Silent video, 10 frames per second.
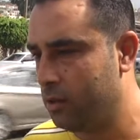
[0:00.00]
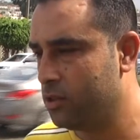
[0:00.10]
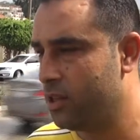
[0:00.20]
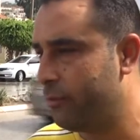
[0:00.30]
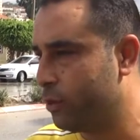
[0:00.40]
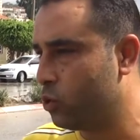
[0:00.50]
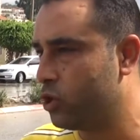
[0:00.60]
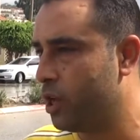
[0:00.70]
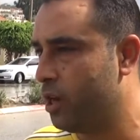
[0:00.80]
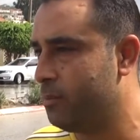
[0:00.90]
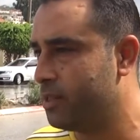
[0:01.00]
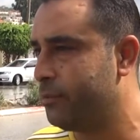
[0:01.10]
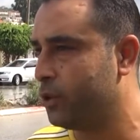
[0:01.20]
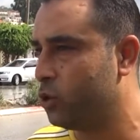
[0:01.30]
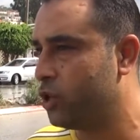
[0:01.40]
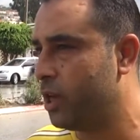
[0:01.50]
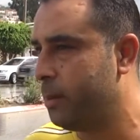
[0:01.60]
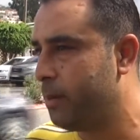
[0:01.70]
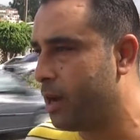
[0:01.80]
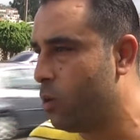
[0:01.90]
زفتوا الشارع لما زفتوا الشارع
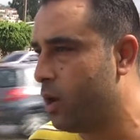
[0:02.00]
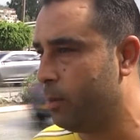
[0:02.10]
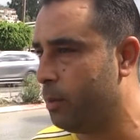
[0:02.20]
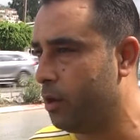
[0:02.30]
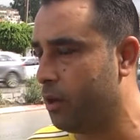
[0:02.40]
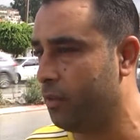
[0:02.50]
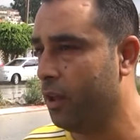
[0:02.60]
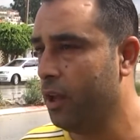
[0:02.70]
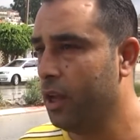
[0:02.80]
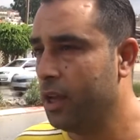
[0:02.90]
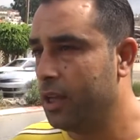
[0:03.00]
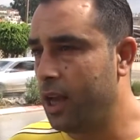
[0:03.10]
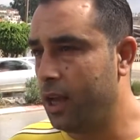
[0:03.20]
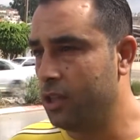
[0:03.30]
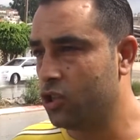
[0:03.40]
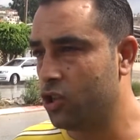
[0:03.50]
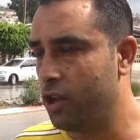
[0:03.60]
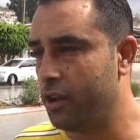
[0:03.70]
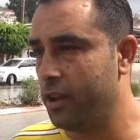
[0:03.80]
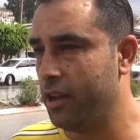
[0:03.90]
بكى واقع بالارض قعدت
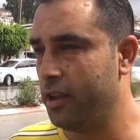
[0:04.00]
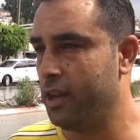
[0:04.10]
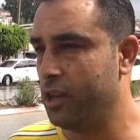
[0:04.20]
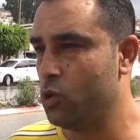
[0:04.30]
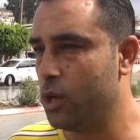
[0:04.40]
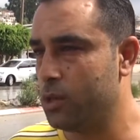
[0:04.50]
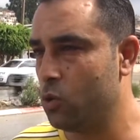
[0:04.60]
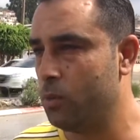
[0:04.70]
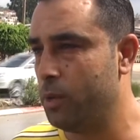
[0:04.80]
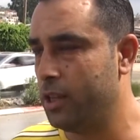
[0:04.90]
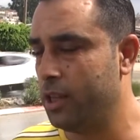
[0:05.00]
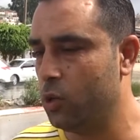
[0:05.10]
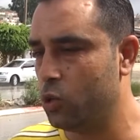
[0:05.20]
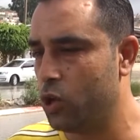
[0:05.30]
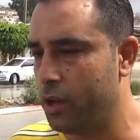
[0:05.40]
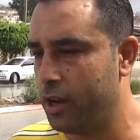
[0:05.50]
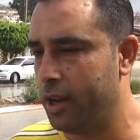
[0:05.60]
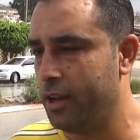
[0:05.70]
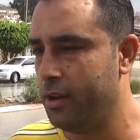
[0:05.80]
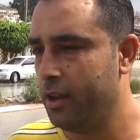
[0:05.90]
شهرين اجوا كاسوا البلديه
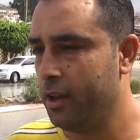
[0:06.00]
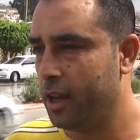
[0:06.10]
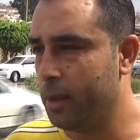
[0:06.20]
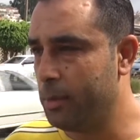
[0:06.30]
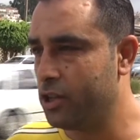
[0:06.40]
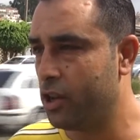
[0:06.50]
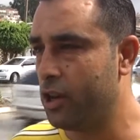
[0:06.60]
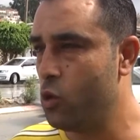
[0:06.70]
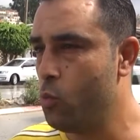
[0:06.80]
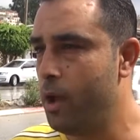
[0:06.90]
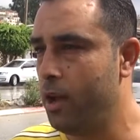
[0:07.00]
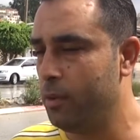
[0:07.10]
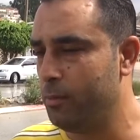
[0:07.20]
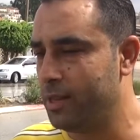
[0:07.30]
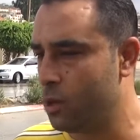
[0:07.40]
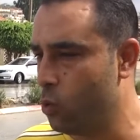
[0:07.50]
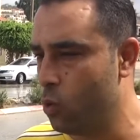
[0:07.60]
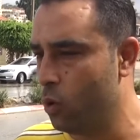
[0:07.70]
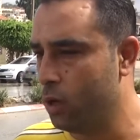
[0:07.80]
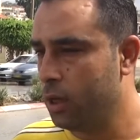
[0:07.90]
وشهرين قبل شهرين وما ما سووه
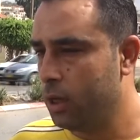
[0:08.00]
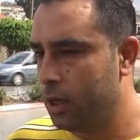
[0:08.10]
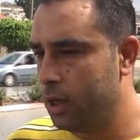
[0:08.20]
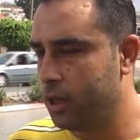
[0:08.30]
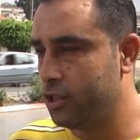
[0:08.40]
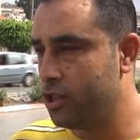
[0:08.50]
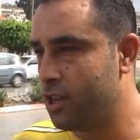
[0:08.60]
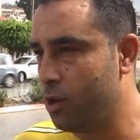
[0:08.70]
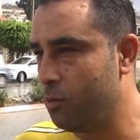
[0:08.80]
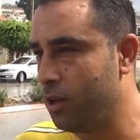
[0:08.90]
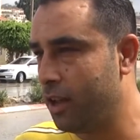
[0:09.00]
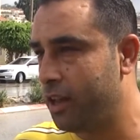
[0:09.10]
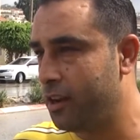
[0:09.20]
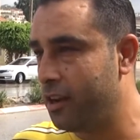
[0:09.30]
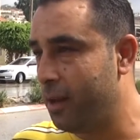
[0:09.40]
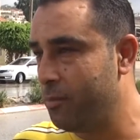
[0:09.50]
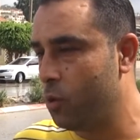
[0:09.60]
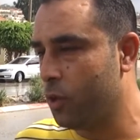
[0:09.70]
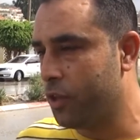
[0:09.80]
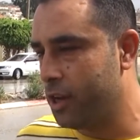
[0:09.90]
إيه، جزاهم الله خير الامن
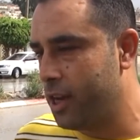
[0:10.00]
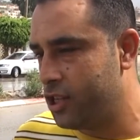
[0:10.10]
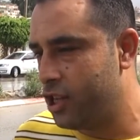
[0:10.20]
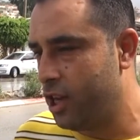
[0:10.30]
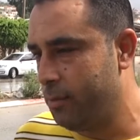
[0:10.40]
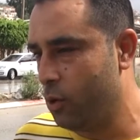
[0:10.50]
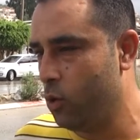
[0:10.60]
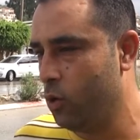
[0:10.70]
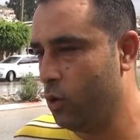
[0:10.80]
الوطني اللي اجى عمله